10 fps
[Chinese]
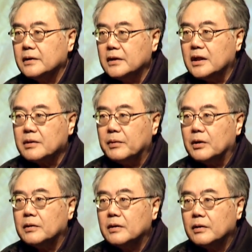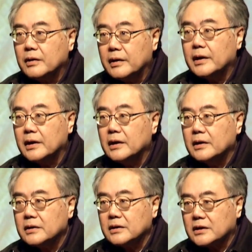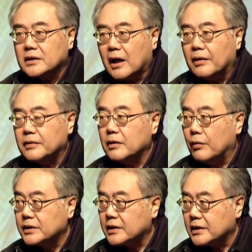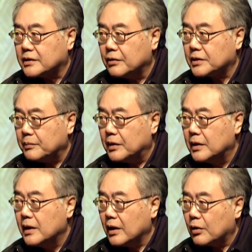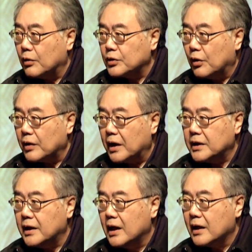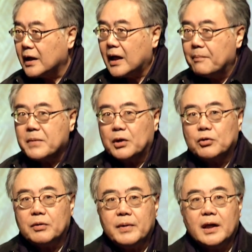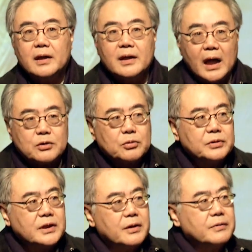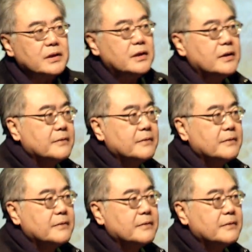你怎么会知道，或者这时候怎么能够有能力跟他面对面来处理这些问题？